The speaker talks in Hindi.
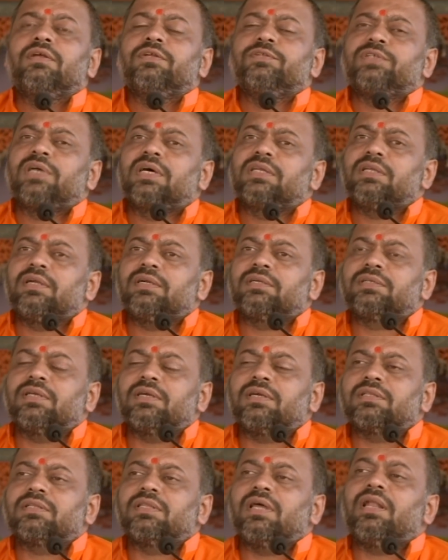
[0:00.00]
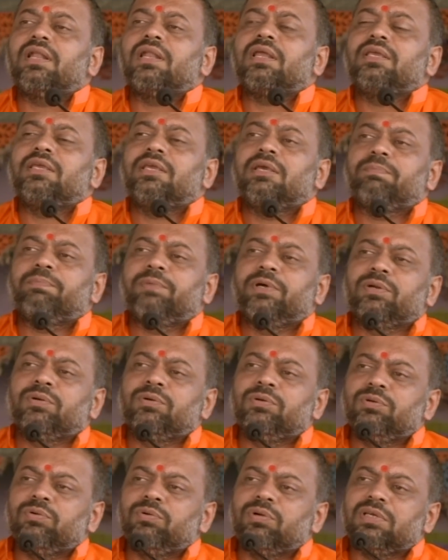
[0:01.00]
ज़्यादा टिकता नहीं है पर
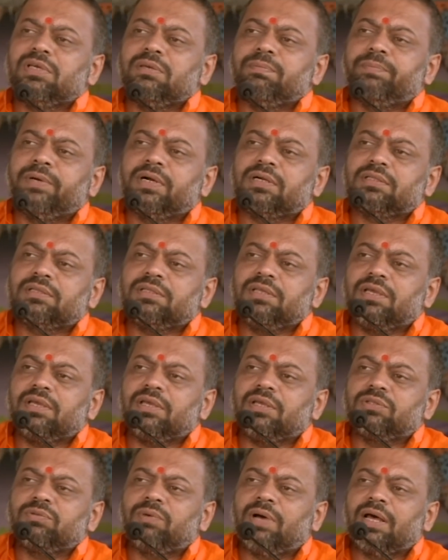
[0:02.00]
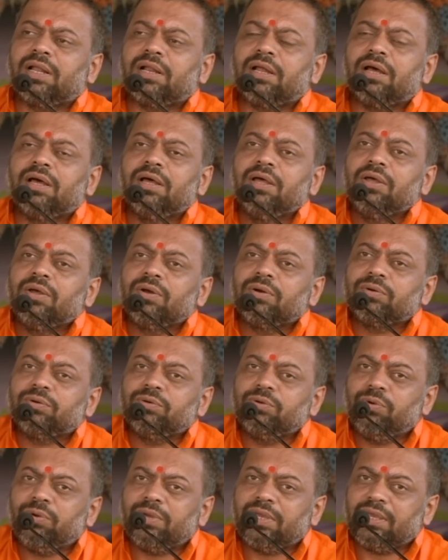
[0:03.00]
गुरु की भक्ति के द्वारा
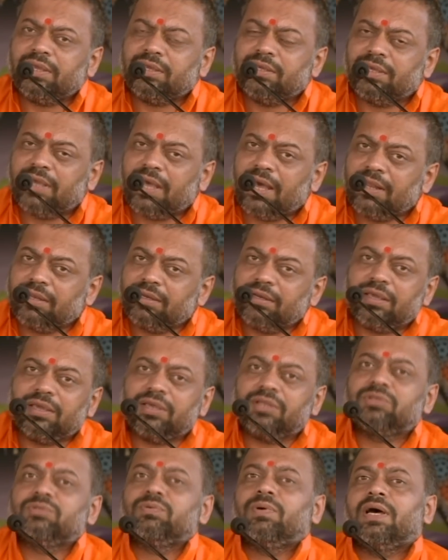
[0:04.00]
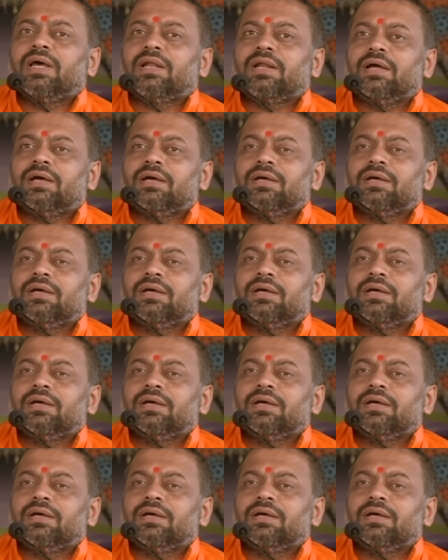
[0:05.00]
गुरु के ज्ञान के द्वारा